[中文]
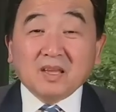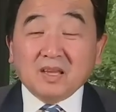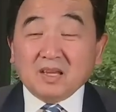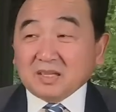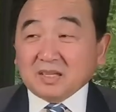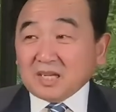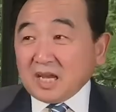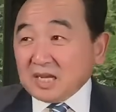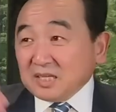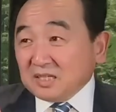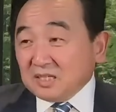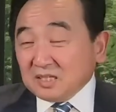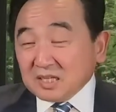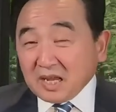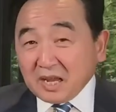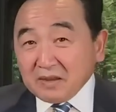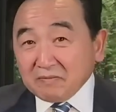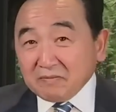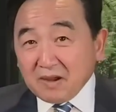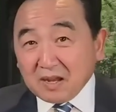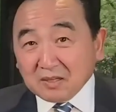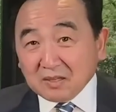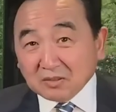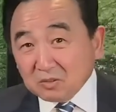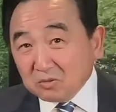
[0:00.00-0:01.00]
改革开
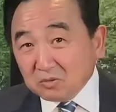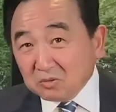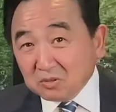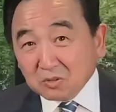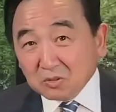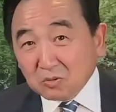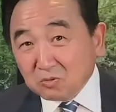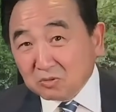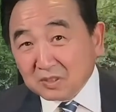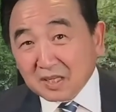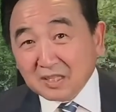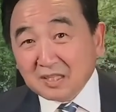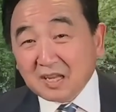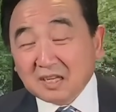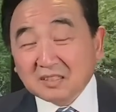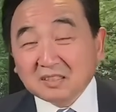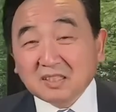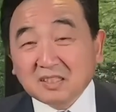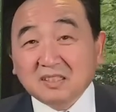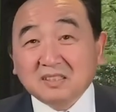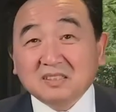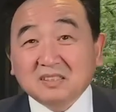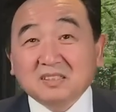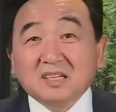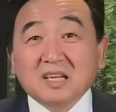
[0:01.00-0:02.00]
放都是共产党
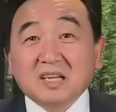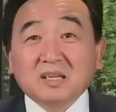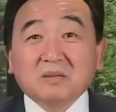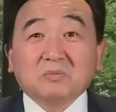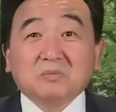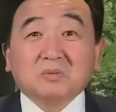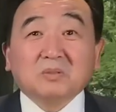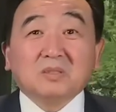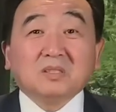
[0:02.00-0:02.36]
体制内部，